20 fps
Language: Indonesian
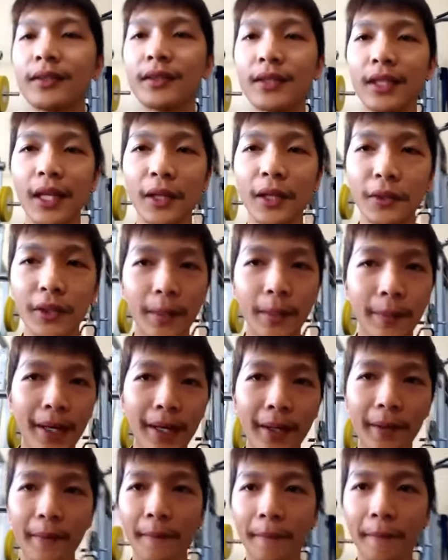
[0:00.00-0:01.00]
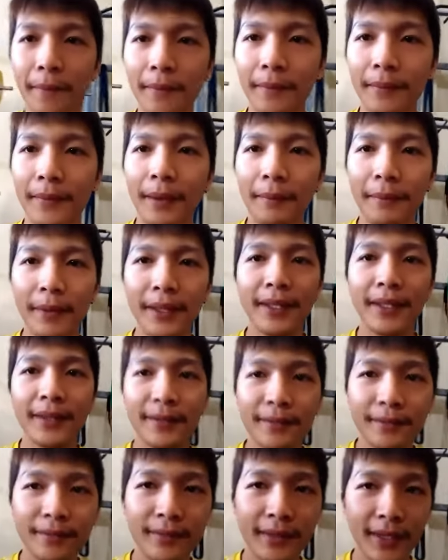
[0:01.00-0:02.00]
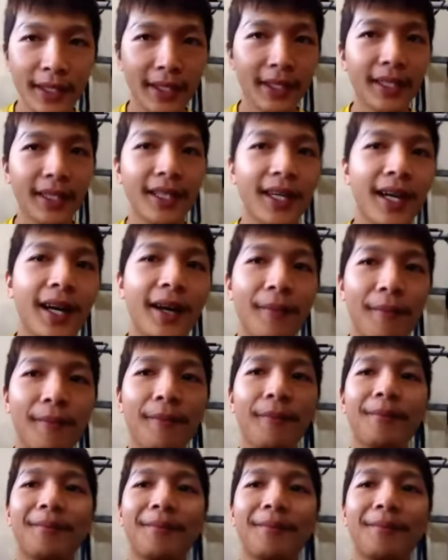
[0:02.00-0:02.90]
selalu tiap hari tapi kadang enggak